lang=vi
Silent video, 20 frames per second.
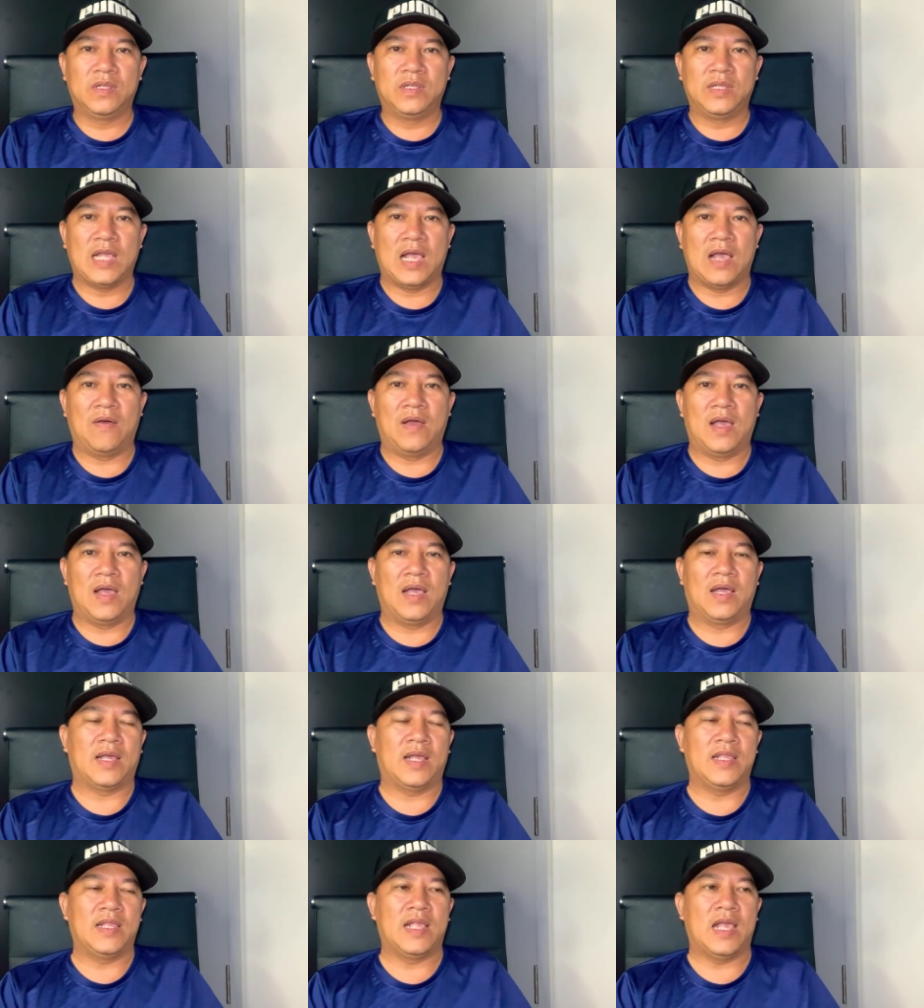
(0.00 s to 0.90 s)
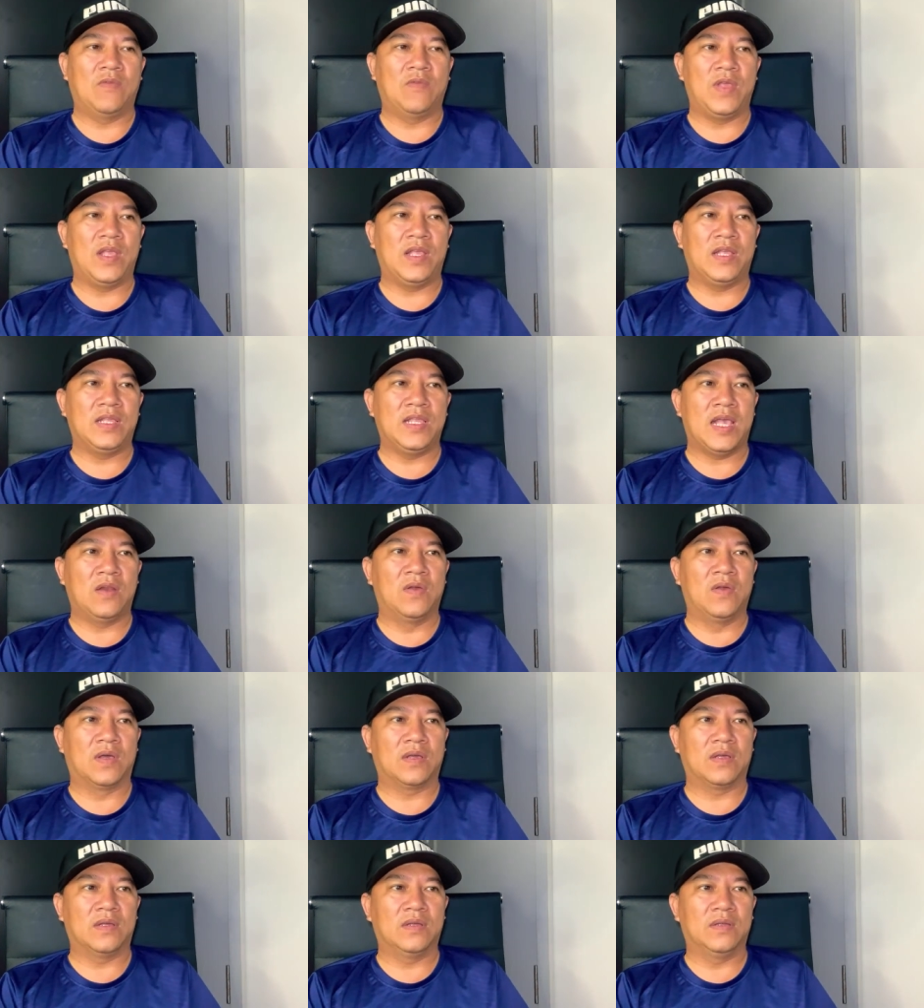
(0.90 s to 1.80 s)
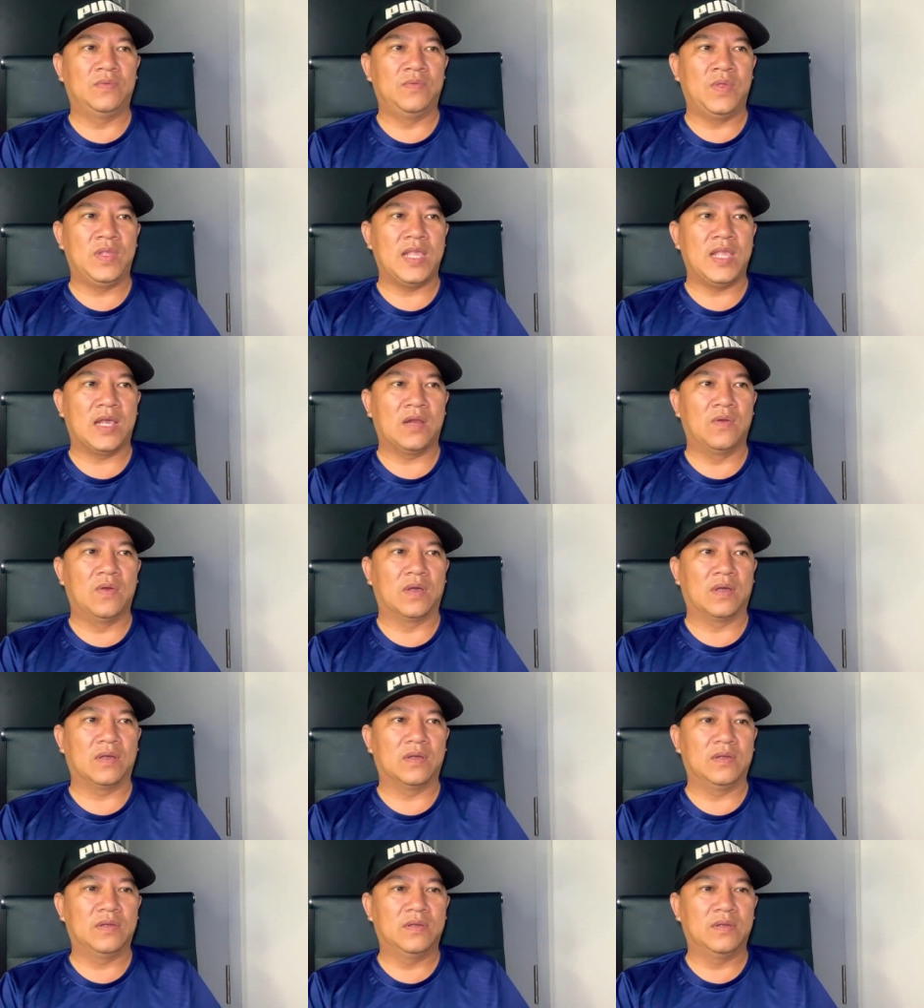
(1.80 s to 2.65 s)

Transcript: Xin chào à, khán giả Nguyễn Gia Luật, Nguyễn Văn Luật.